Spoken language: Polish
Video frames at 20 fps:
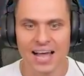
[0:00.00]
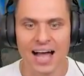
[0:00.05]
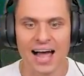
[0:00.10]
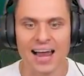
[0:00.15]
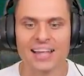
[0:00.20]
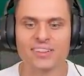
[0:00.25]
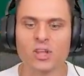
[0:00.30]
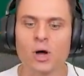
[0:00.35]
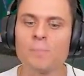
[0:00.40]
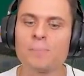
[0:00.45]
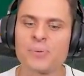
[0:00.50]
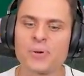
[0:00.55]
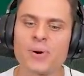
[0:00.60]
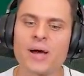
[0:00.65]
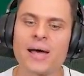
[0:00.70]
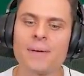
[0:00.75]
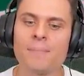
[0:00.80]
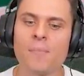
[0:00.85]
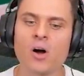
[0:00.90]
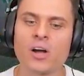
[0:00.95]
ale tą
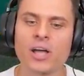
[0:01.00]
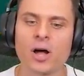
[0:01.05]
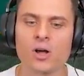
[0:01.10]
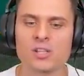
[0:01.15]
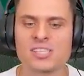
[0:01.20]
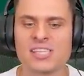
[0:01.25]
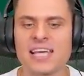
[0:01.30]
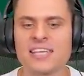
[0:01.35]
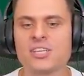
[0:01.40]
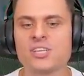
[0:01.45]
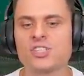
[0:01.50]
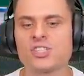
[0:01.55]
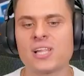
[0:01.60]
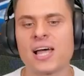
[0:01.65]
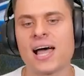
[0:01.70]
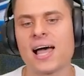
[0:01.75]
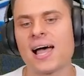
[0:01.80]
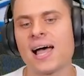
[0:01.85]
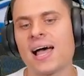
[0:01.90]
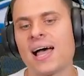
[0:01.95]
piłę mogę ocenić
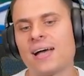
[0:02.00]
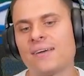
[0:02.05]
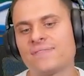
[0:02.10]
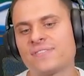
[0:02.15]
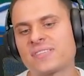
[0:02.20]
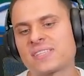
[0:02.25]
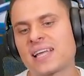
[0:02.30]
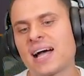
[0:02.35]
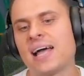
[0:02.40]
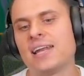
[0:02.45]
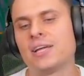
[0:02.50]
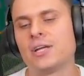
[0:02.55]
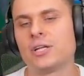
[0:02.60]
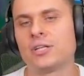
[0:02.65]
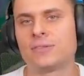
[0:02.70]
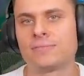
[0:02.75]
na w skali